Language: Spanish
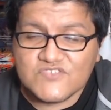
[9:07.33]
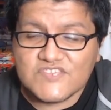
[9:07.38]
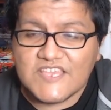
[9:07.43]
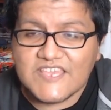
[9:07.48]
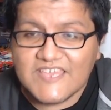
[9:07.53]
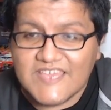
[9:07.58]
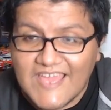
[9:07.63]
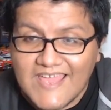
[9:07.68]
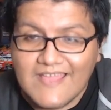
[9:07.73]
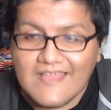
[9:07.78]

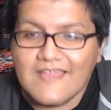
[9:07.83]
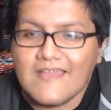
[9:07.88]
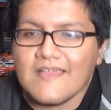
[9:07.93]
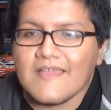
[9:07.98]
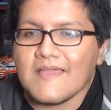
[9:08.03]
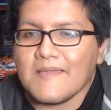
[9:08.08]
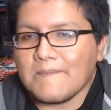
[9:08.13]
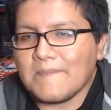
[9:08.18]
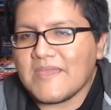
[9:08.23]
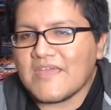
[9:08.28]
Ken
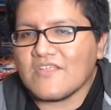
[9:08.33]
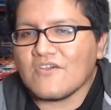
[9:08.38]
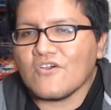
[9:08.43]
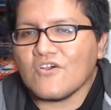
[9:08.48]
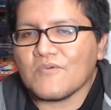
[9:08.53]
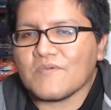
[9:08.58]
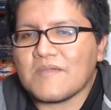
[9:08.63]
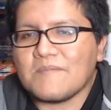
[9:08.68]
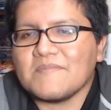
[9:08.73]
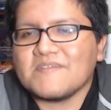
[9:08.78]
Pero
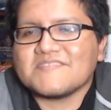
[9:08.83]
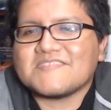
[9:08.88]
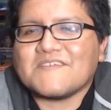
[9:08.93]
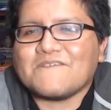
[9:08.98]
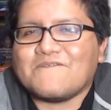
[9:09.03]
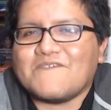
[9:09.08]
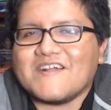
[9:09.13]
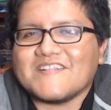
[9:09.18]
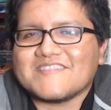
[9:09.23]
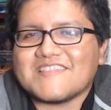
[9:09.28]
obviamente
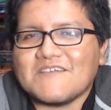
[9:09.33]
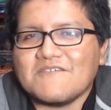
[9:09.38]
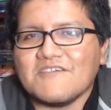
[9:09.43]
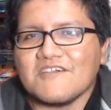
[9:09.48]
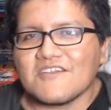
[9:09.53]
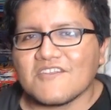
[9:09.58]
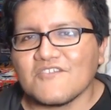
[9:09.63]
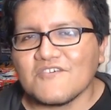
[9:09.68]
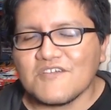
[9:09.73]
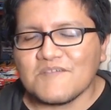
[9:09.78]
falta
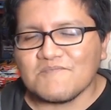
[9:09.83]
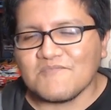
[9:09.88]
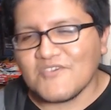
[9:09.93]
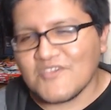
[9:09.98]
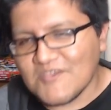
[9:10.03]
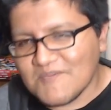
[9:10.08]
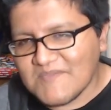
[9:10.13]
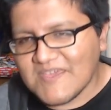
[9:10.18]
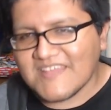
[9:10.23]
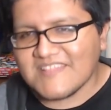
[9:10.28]
verlo en
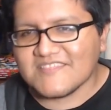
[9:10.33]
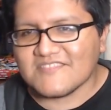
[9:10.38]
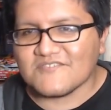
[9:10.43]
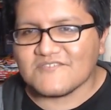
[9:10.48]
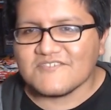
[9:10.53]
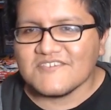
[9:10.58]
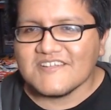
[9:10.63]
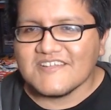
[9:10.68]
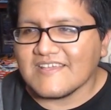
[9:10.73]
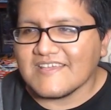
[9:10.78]

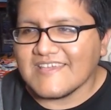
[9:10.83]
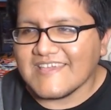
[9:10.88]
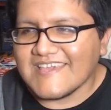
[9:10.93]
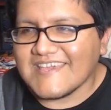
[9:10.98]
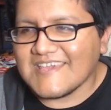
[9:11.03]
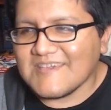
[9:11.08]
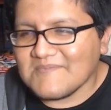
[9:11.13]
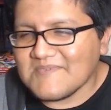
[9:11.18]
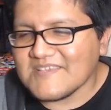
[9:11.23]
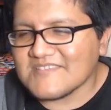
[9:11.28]
movimiento.
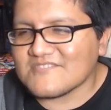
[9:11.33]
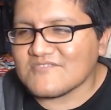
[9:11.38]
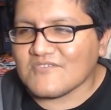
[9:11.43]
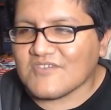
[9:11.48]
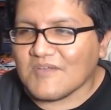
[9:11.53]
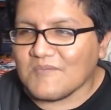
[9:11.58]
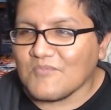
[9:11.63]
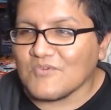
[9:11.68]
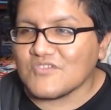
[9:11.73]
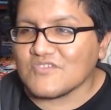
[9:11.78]
He visto
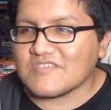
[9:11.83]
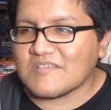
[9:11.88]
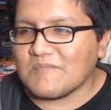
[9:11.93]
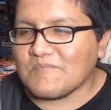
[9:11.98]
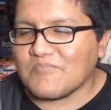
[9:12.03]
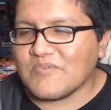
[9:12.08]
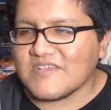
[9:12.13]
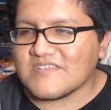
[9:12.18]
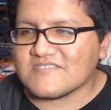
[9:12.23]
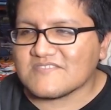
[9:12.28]
que muchos han
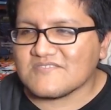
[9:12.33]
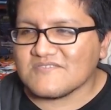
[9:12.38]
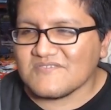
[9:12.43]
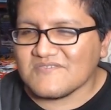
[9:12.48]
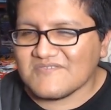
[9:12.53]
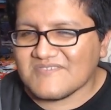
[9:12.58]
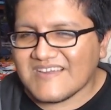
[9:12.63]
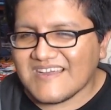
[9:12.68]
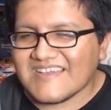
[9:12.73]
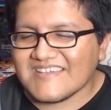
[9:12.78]

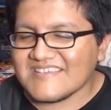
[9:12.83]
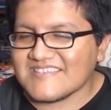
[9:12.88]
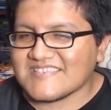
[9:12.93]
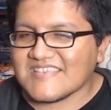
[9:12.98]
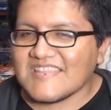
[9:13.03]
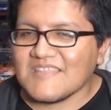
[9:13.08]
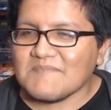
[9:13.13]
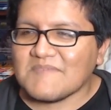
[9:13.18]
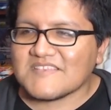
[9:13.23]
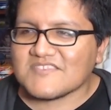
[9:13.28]
puesto, ay, esa
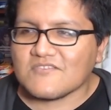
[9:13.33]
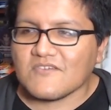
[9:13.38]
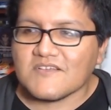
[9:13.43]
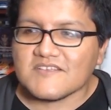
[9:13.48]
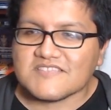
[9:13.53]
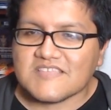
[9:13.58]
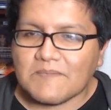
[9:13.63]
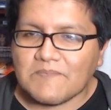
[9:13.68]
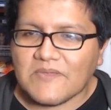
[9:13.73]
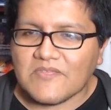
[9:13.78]
animación
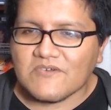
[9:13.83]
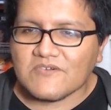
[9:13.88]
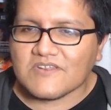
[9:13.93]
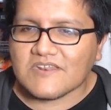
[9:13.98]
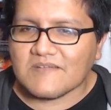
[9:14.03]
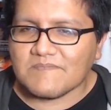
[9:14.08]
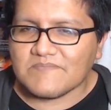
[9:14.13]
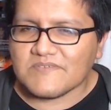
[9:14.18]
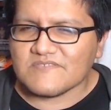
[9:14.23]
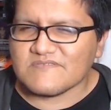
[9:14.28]
está
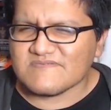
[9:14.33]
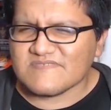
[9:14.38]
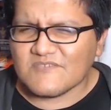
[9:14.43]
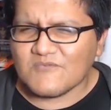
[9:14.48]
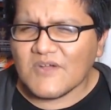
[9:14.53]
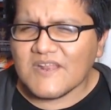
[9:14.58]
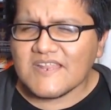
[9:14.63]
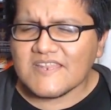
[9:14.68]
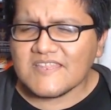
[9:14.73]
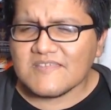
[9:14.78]
pedorra, pero
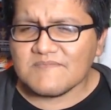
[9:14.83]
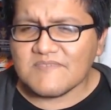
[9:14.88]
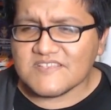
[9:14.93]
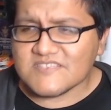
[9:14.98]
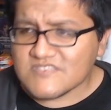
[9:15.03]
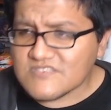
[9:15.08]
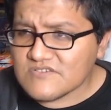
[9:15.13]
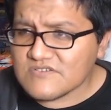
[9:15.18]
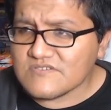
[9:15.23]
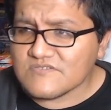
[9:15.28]
¿cuál
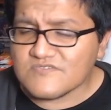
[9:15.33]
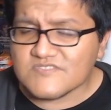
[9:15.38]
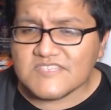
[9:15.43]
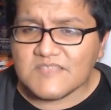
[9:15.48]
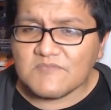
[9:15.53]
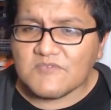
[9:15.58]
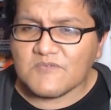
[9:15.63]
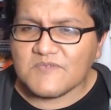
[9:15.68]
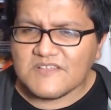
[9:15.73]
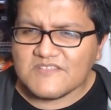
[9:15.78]
animación? No
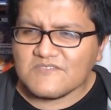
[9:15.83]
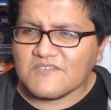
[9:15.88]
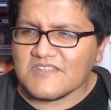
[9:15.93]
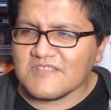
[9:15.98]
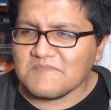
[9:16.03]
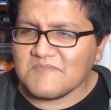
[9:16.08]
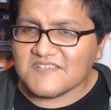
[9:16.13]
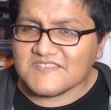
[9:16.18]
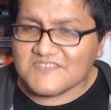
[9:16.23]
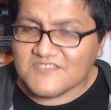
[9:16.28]
estamos viendo
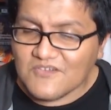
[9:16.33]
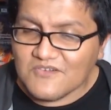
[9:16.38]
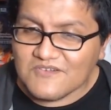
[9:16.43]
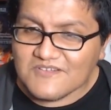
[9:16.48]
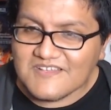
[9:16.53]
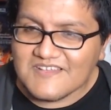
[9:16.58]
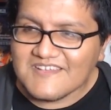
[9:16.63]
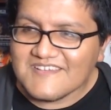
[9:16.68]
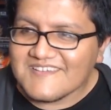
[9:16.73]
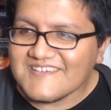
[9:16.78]
animación,
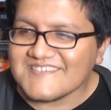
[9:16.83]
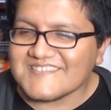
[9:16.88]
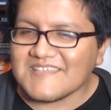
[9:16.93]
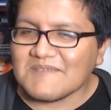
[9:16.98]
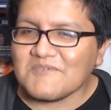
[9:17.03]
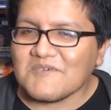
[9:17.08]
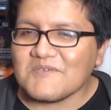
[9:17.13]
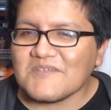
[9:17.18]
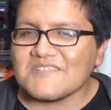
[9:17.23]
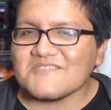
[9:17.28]

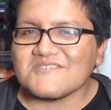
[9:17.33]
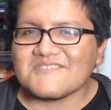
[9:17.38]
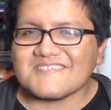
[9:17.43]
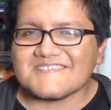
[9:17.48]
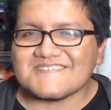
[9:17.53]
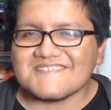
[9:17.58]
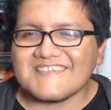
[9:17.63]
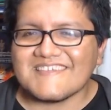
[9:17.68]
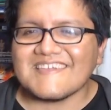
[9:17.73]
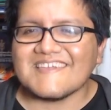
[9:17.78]
estamos viendo
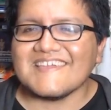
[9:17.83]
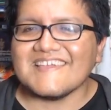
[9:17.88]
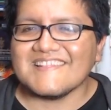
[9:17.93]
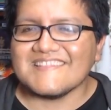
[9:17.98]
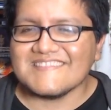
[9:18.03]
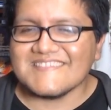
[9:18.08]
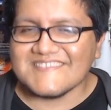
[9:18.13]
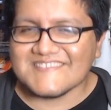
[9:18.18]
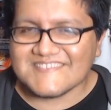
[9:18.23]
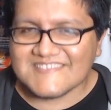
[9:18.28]
recién
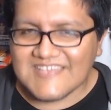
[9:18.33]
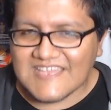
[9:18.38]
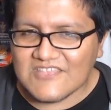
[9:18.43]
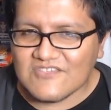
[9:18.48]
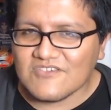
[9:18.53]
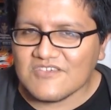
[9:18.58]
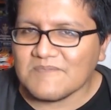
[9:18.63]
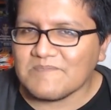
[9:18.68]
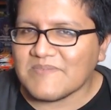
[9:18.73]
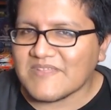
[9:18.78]
el
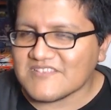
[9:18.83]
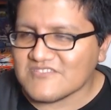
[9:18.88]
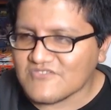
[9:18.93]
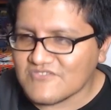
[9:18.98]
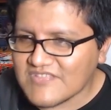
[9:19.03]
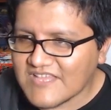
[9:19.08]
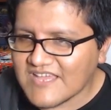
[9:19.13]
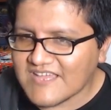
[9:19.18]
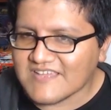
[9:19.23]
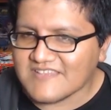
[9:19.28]
diseño de
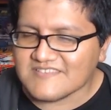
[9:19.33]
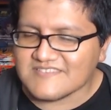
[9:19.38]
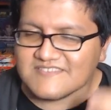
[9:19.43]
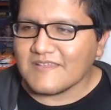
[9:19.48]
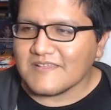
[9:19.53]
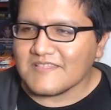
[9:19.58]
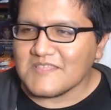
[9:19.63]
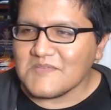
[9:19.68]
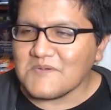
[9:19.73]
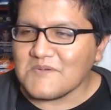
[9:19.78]
personajes.
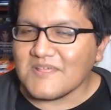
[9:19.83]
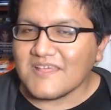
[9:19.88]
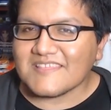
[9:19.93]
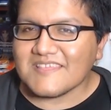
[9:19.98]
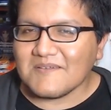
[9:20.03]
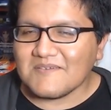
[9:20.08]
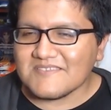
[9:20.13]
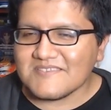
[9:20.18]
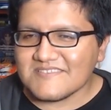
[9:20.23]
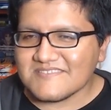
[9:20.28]
De verdad
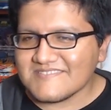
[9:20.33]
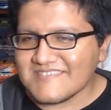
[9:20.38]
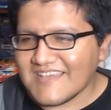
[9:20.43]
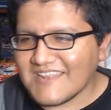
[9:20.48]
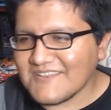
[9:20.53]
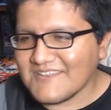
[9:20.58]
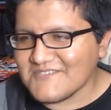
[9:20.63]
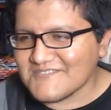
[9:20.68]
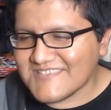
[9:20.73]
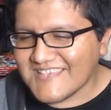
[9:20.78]
que a veces ya
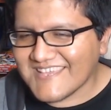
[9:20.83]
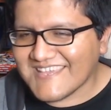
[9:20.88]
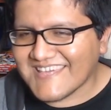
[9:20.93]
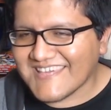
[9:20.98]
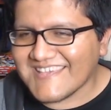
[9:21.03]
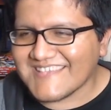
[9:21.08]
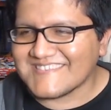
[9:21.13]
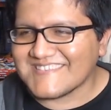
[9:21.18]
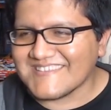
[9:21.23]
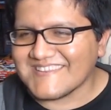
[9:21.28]
no sé
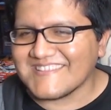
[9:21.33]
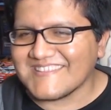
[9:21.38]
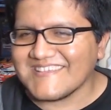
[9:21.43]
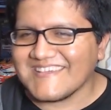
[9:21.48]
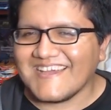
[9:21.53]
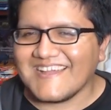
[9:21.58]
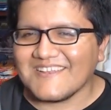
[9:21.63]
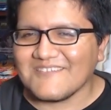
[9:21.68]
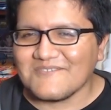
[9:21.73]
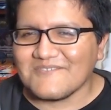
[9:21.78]
qué decirle
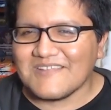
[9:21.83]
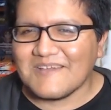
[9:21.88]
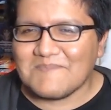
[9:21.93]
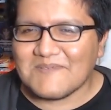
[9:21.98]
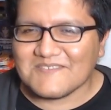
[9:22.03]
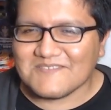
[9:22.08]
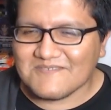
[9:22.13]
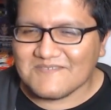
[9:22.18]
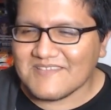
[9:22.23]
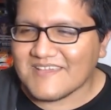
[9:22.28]
a algunas
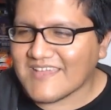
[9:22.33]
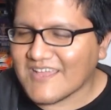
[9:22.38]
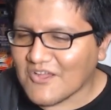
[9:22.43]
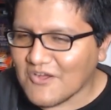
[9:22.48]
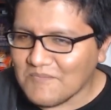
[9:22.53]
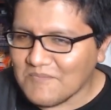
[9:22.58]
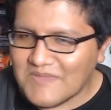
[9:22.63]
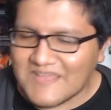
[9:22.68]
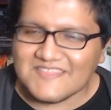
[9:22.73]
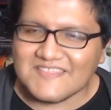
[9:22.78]
personas que
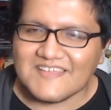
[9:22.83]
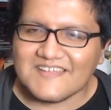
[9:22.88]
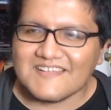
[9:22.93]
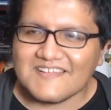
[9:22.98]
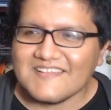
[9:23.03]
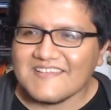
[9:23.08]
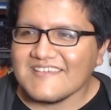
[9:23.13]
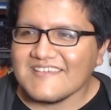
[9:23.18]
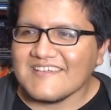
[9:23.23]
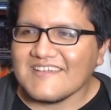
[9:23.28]
comentan.
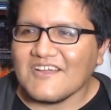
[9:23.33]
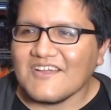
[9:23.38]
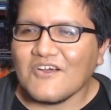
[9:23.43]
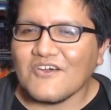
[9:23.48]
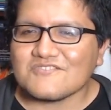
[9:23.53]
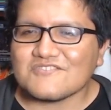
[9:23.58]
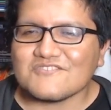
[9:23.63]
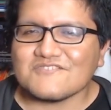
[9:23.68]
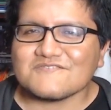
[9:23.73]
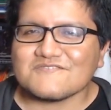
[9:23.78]

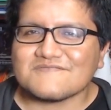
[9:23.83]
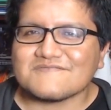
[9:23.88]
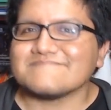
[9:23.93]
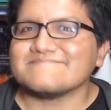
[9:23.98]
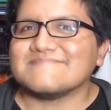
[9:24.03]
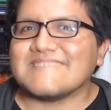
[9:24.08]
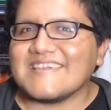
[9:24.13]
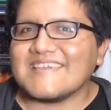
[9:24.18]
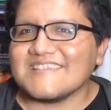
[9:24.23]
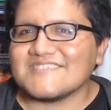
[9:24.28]
Otros,
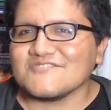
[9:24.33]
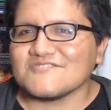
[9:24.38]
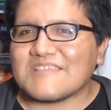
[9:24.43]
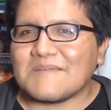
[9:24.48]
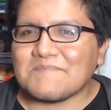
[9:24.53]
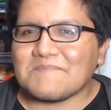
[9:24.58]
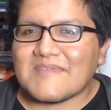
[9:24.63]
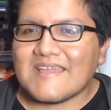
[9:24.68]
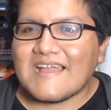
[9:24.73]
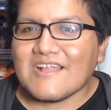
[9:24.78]
de hecho,
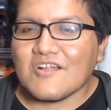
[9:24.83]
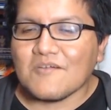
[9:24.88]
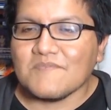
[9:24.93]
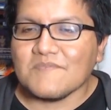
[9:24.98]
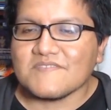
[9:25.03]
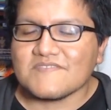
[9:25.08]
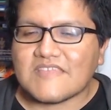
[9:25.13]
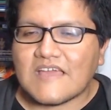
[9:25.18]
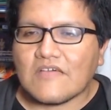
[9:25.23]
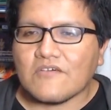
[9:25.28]
también han
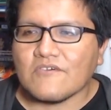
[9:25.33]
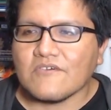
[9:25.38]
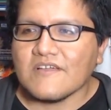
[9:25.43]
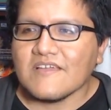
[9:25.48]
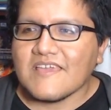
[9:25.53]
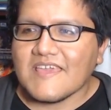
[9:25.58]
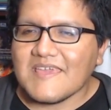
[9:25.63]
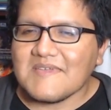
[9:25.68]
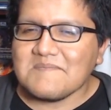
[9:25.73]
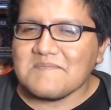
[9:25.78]
comentado,
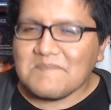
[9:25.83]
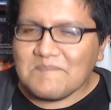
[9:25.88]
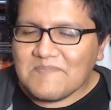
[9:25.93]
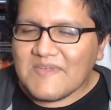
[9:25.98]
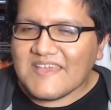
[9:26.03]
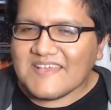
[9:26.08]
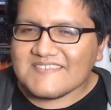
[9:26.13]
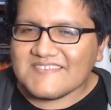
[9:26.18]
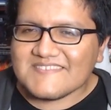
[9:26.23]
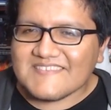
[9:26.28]
en
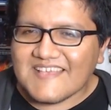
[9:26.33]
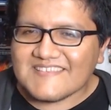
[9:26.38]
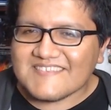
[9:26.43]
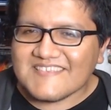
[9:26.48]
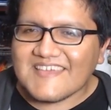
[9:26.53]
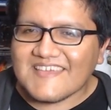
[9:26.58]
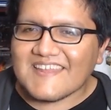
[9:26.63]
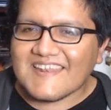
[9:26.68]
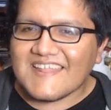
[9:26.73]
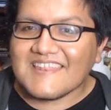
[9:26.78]
vez de
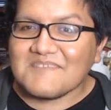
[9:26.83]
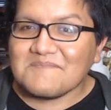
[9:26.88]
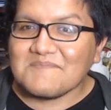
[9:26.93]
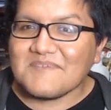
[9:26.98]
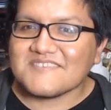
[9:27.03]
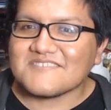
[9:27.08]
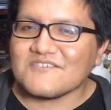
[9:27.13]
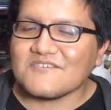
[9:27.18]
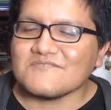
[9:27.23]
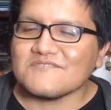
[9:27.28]
hacer la
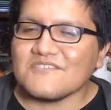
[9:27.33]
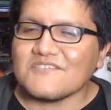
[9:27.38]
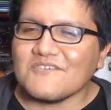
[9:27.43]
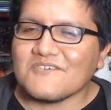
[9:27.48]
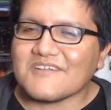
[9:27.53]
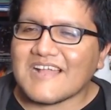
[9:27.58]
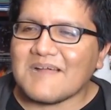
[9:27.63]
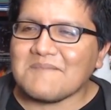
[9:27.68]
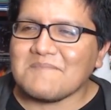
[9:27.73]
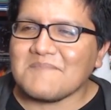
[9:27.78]
animación de
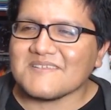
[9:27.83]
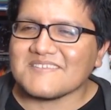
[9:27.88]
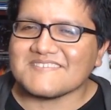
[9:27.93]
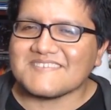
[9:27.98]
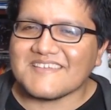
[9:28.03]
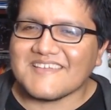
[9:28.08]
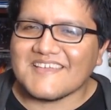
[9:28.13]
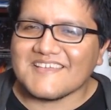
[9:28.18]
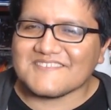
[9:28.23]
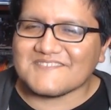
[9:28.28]
los canvas,
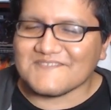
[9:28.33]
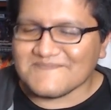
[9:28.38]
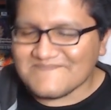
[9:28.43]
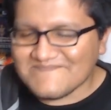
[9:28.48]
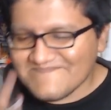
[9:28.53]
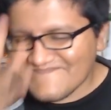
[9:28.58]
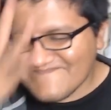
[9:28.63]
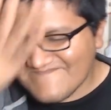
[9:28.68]
hacen esto.